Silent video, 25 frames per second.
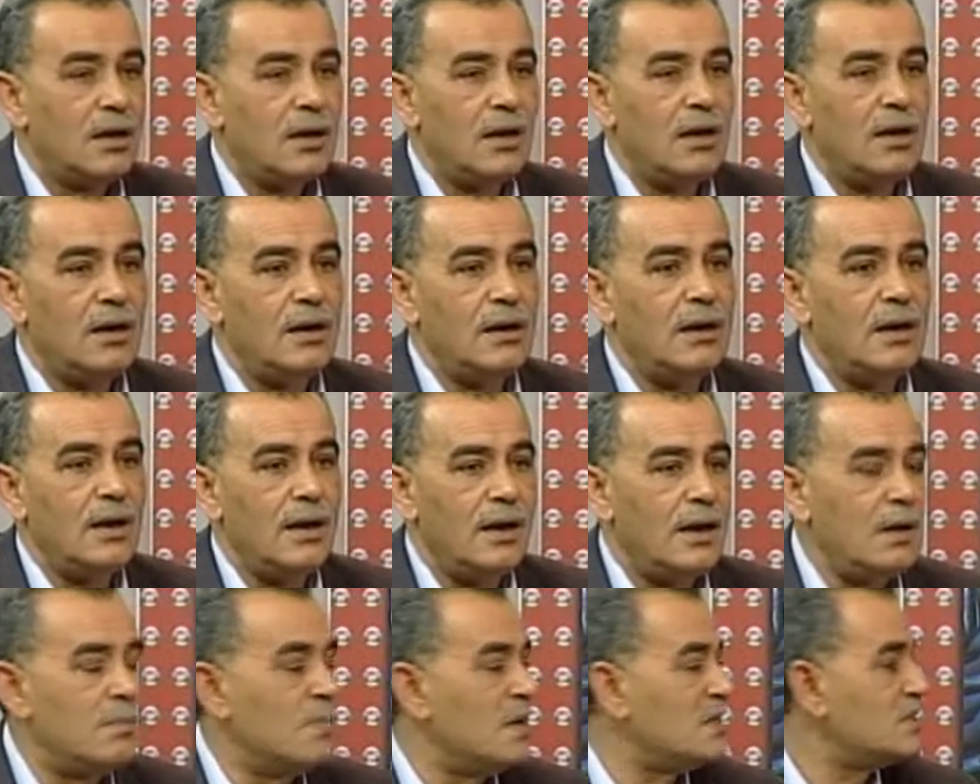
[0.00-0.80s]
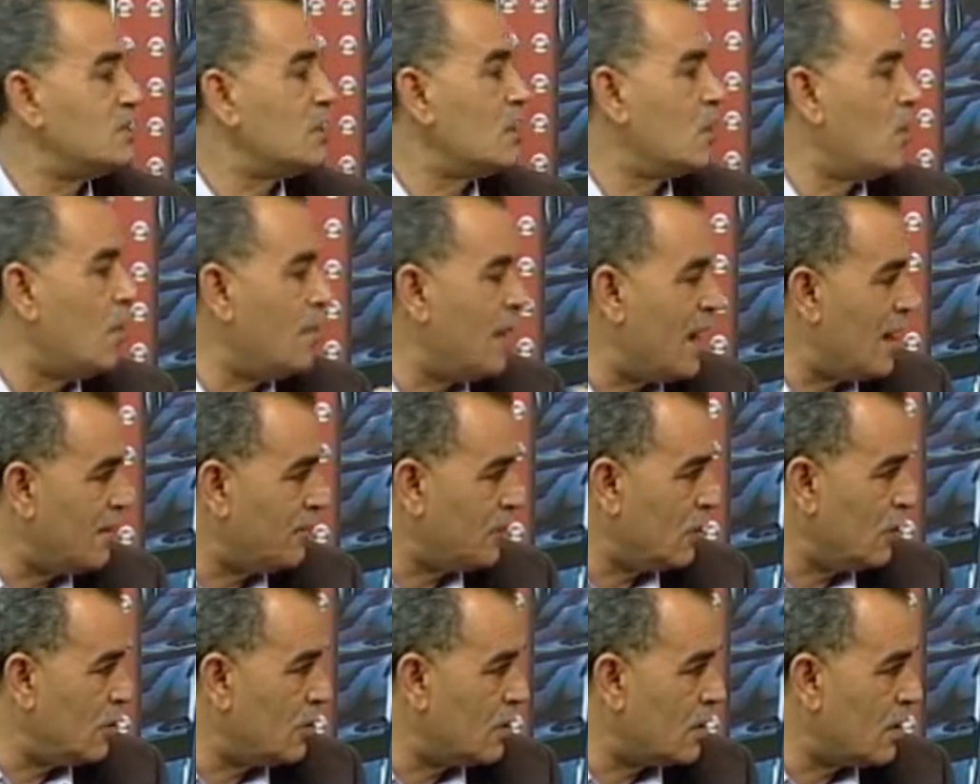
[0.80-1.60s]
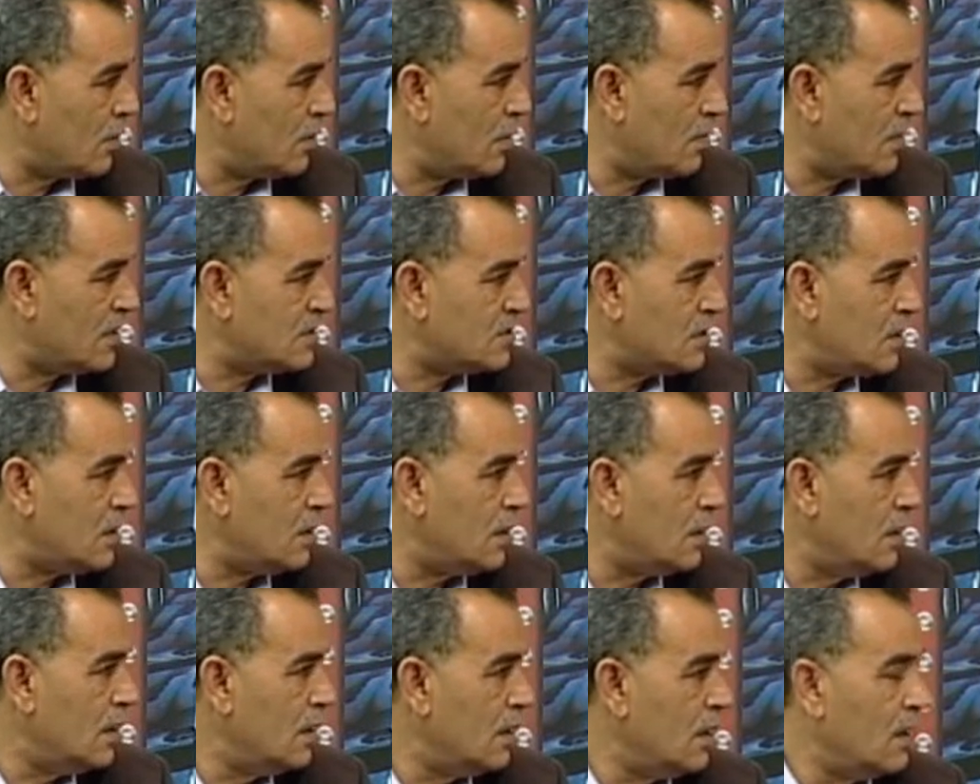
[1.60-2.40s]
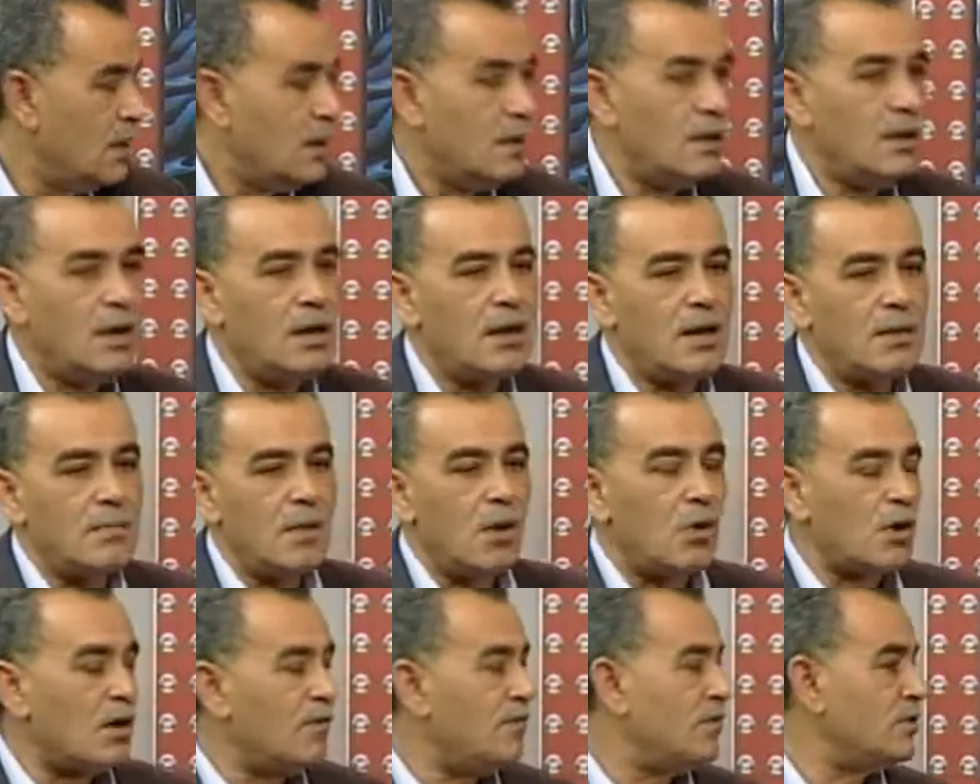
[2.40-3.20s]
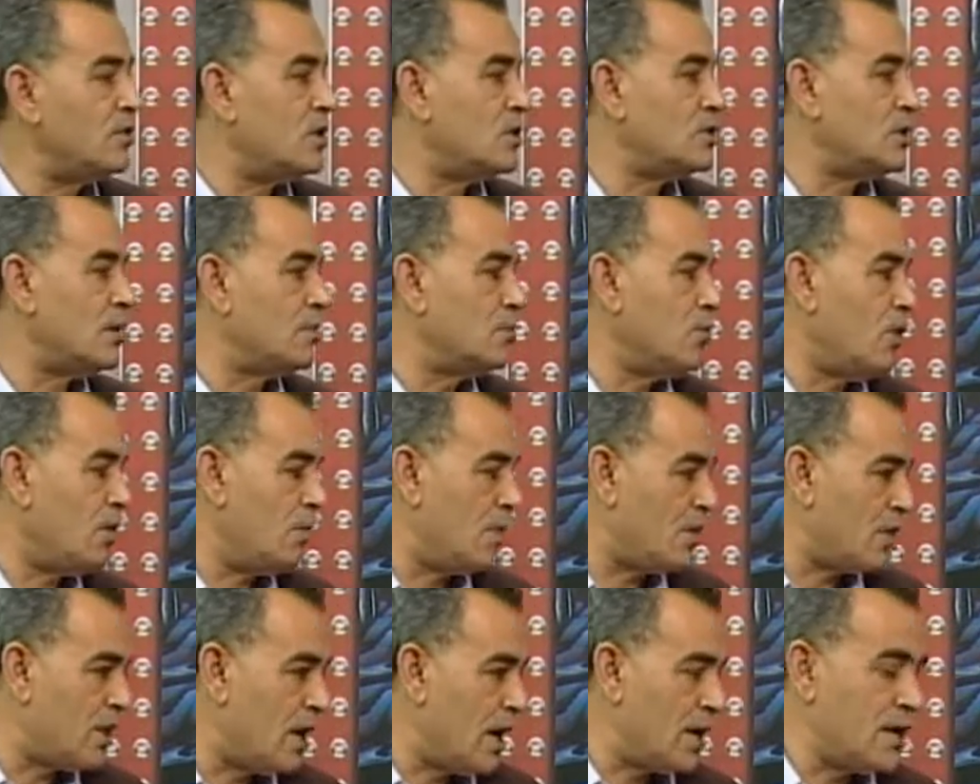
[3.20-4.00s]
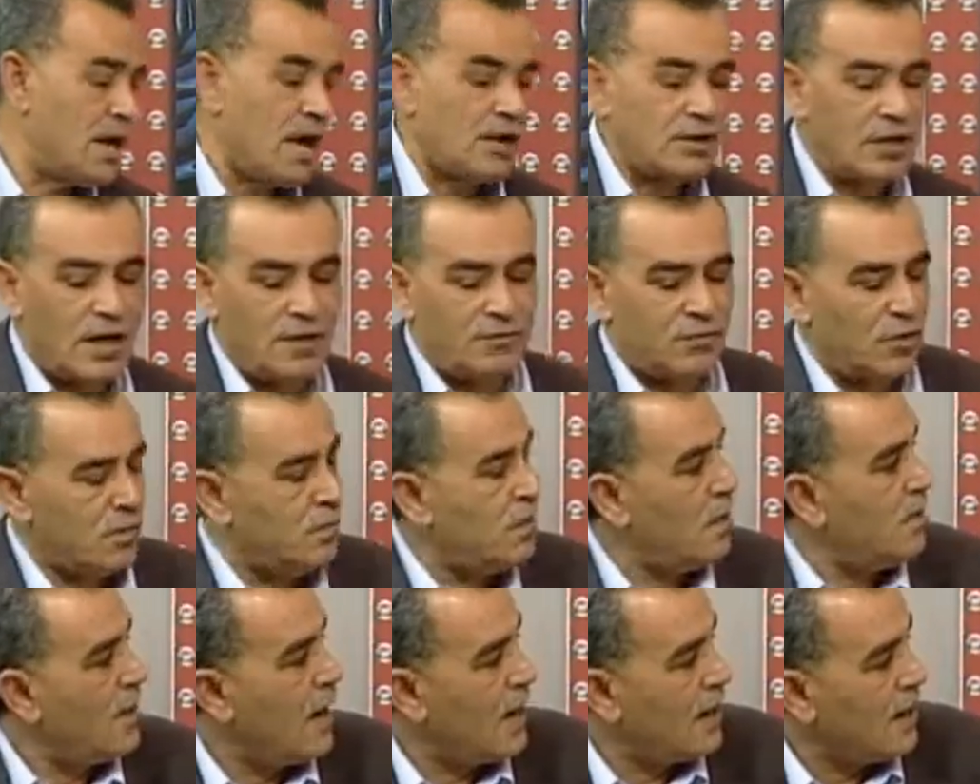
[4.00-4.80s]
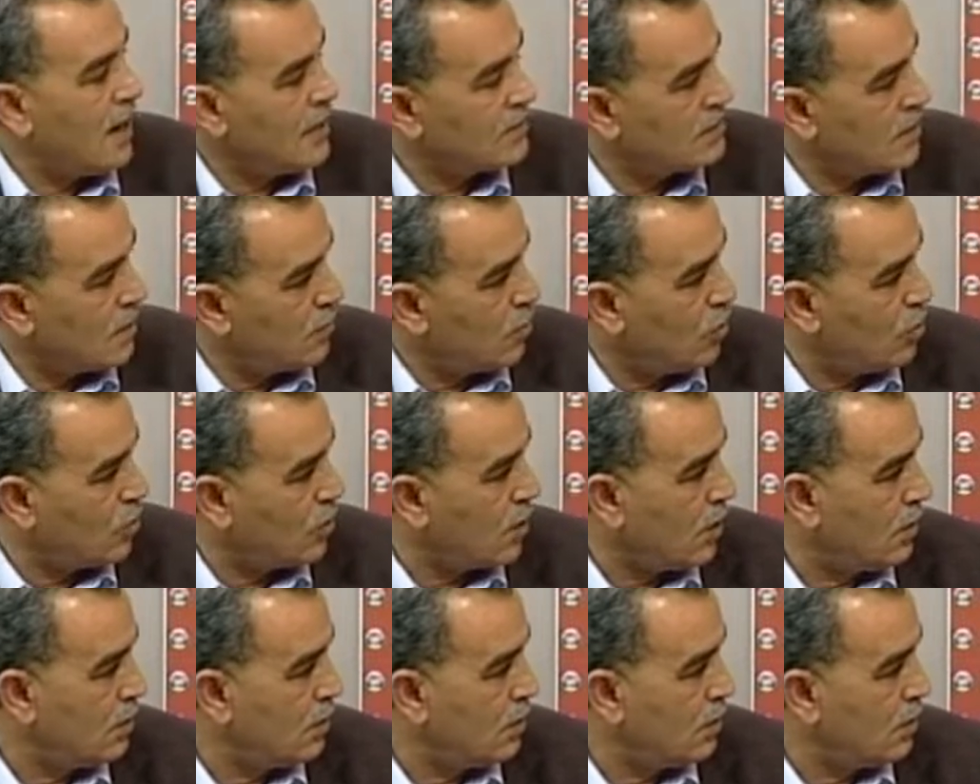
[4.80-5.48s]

المصري وما يفعل النظام المصري يعني موقف التجمع مثلا يختلف ربما عن احزاب اخرى